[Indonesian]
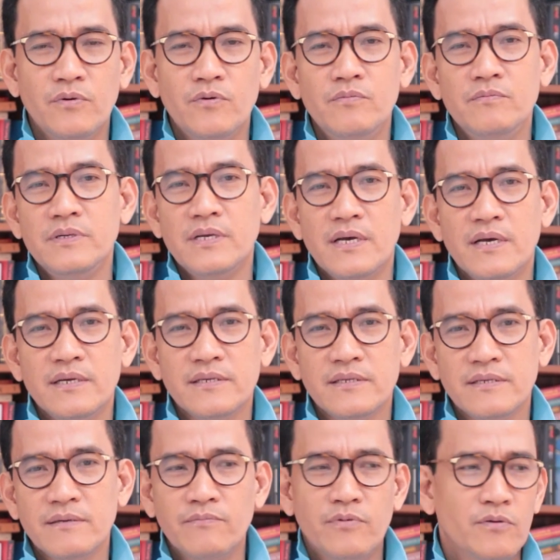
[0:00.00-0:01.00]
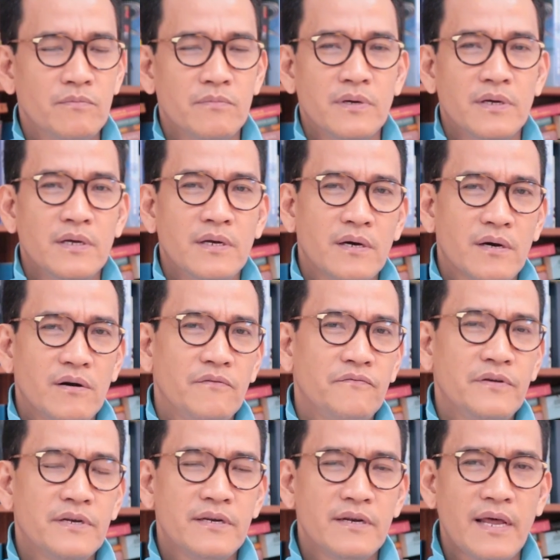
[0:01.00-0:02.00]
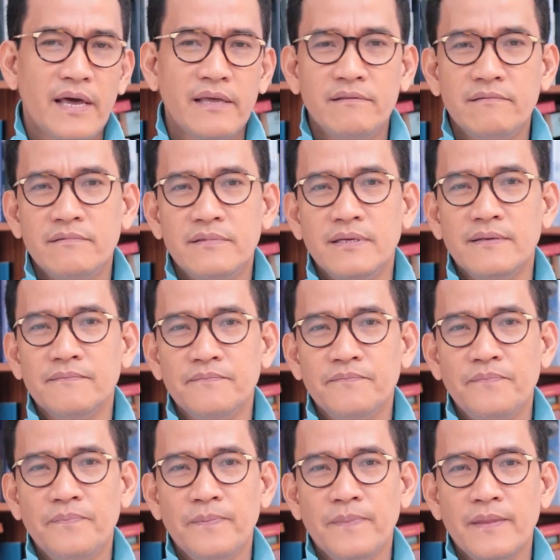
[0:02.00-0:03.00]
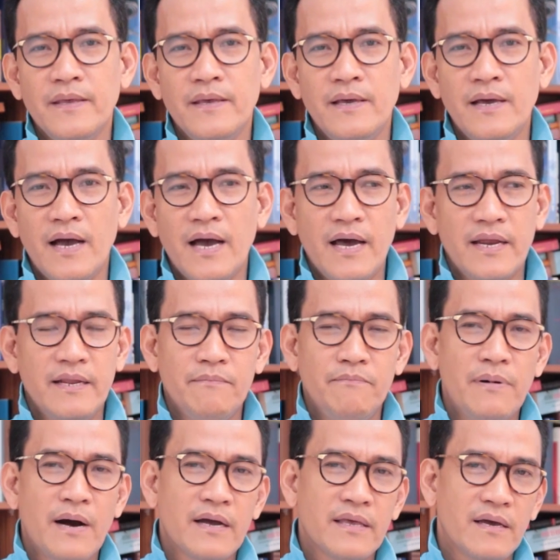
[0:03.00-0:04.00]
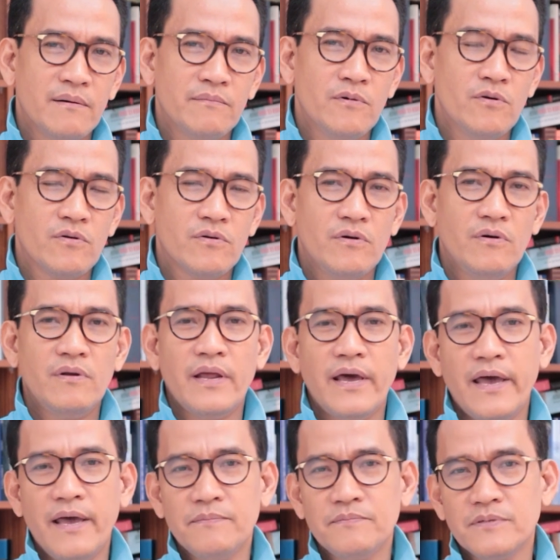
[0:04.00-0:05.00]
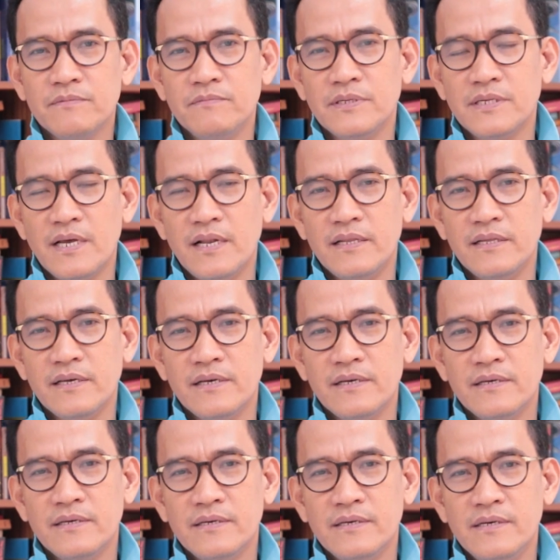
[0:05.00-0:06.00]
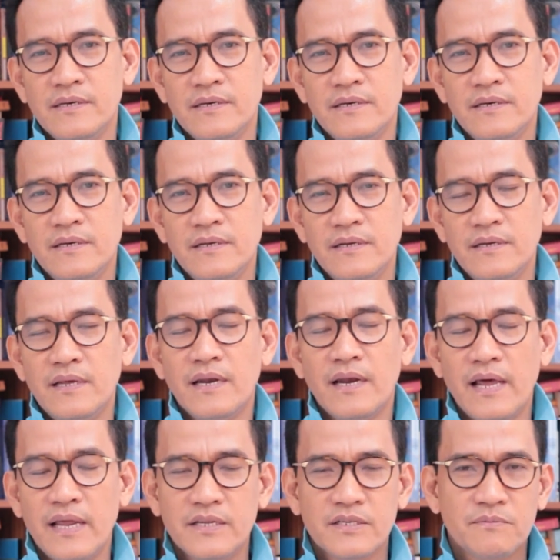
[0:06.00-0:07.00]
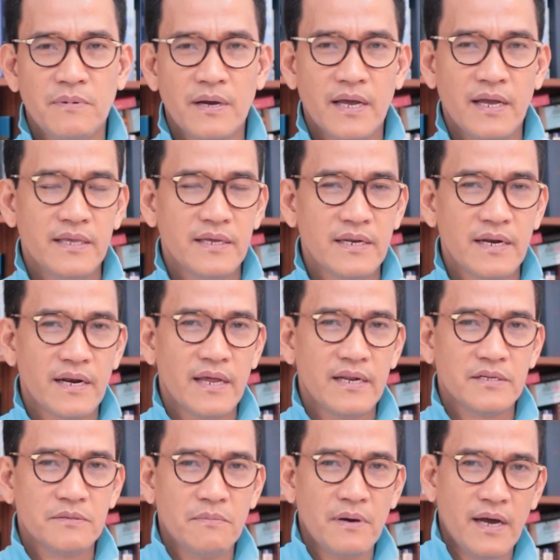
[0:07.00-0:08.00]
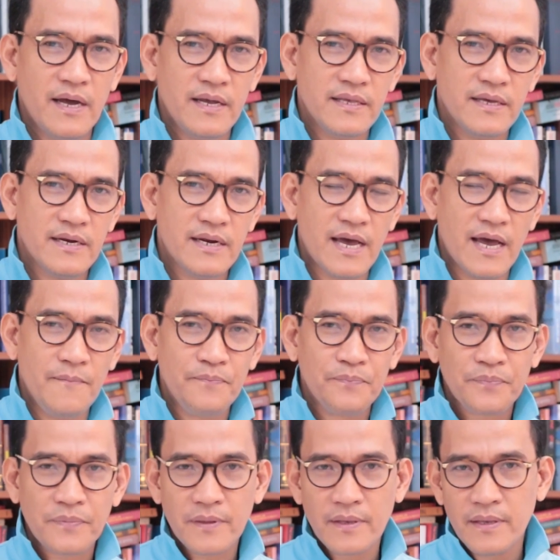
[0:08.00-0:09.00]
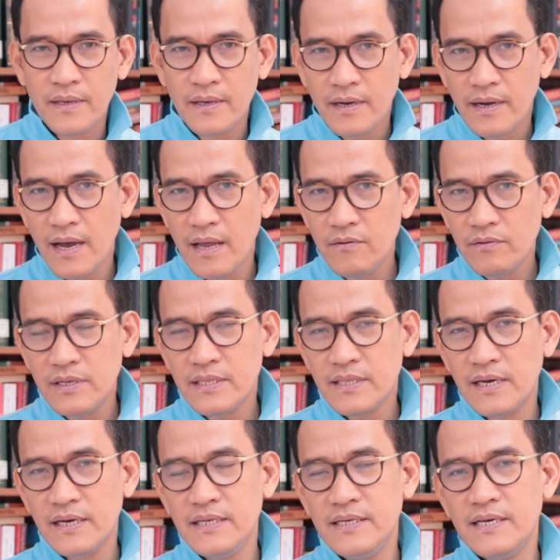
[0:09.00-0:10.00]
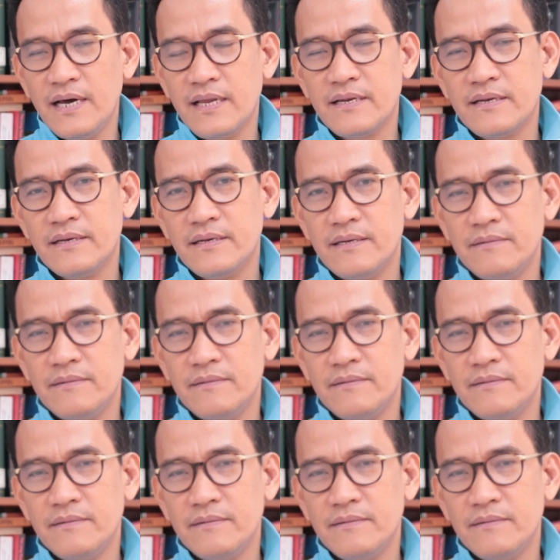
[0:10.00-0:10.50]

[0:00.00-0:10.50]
sebelumnya, sebelum COVID-19. Ada bank yang mau kolaps misalnya dan lain sebagainya dan lain sebagainya. Nah, kalau kita lihat